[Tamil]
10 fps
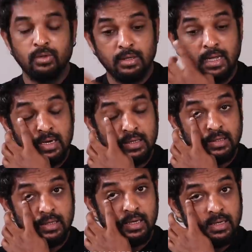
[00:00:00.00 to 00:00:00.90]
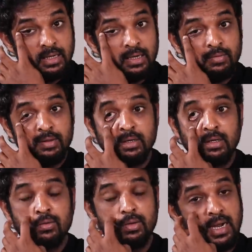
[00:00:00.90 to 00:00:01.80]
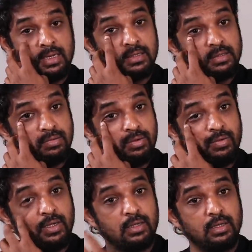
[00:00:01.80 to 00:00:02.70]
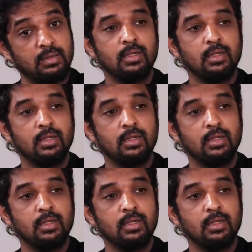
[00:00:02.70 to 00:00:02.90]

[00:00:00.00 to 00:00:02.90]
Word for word: ஒரு டேரக்டர் இறக்கையில் வந்துட்டு ஒரு ஆக்டர்ஸ் வருவாங்க